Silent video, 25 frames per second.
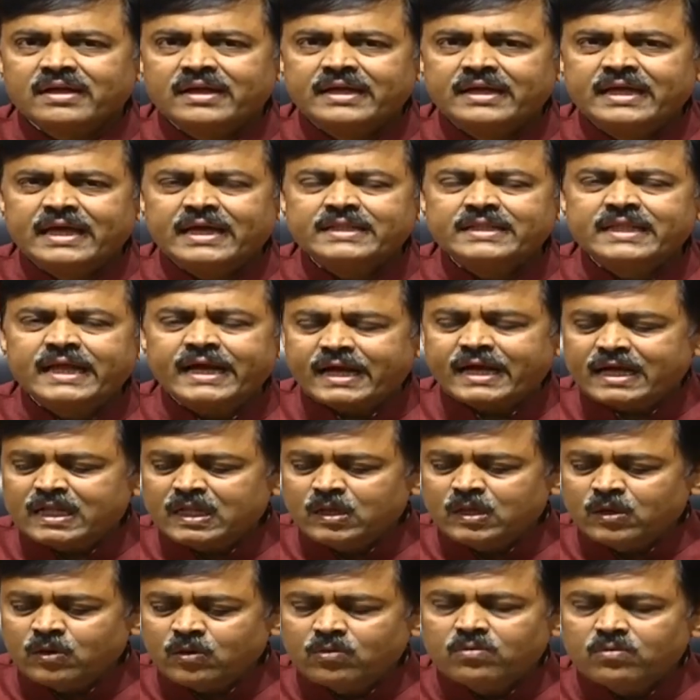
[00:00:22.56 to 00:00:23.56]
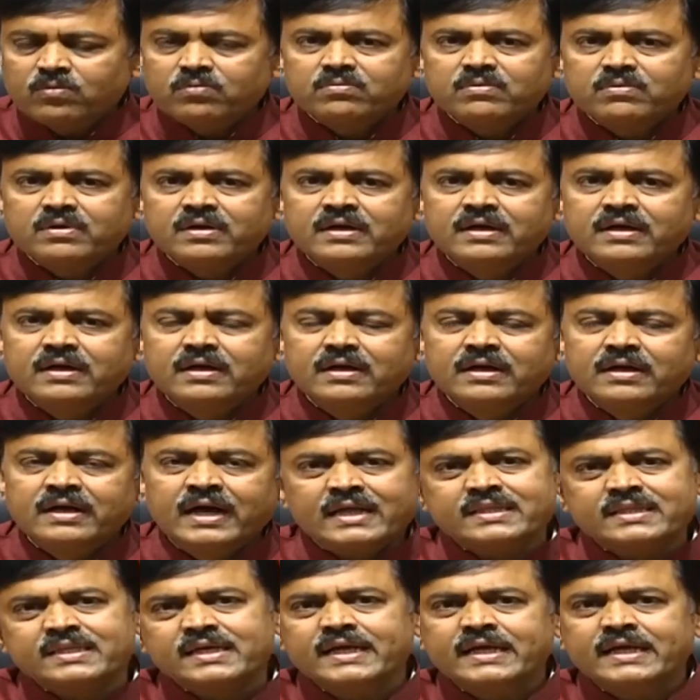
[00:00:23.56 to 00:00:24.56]
ఈ ఎన్నికల్లో
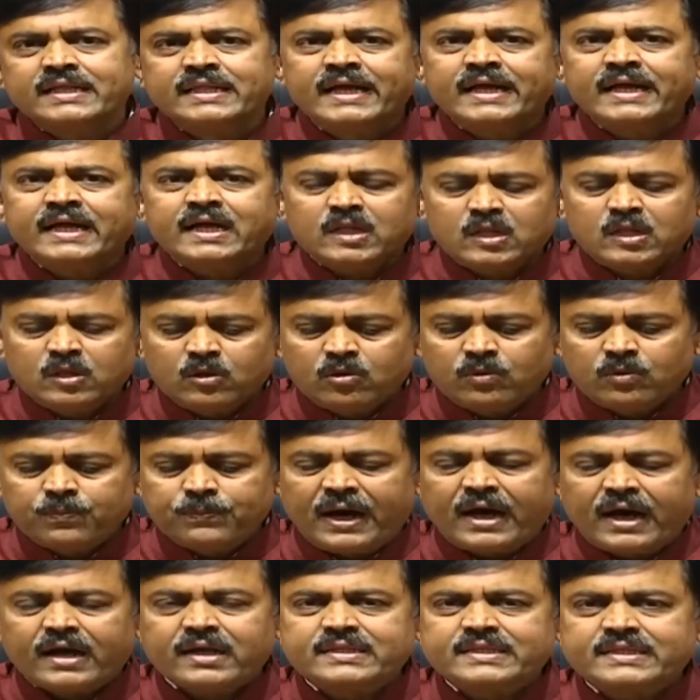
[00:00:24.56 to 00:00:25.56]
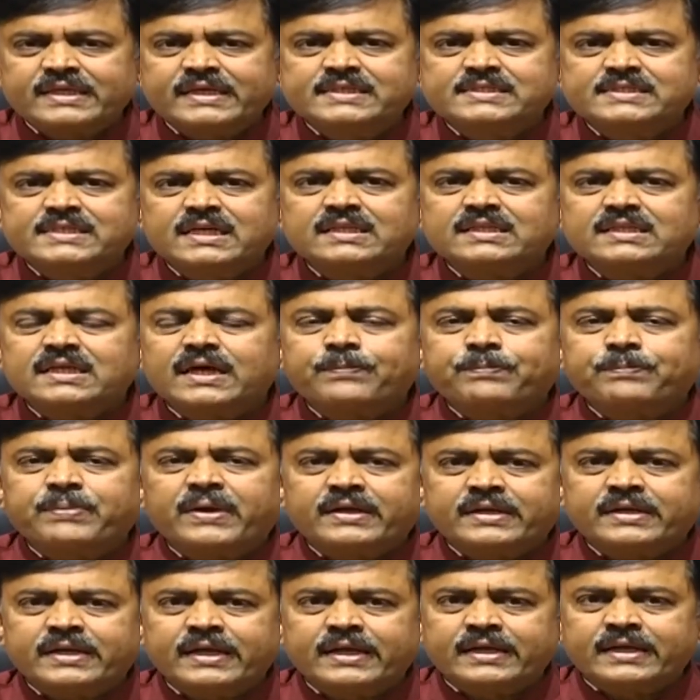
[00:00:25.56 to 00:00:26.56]
గత ఎన్నికల్లో భారతీయ జనతా
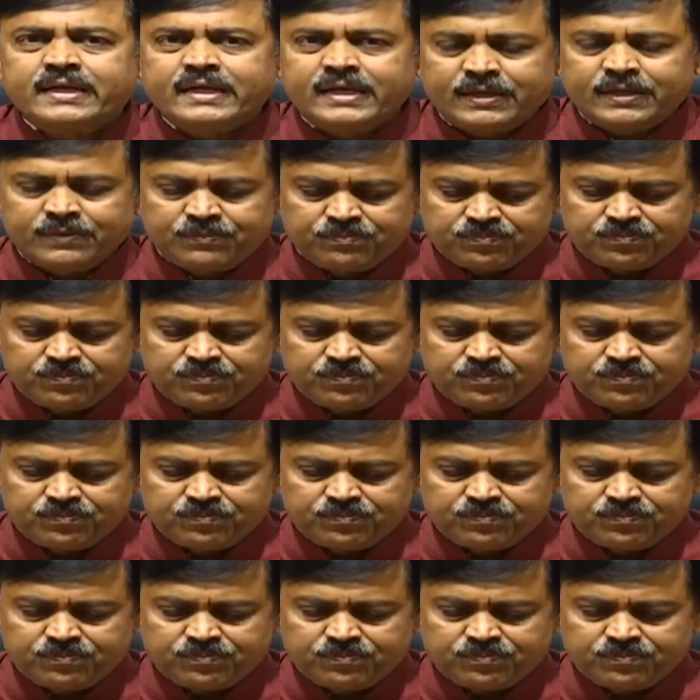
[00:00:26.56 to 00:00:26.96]
పార్టీకి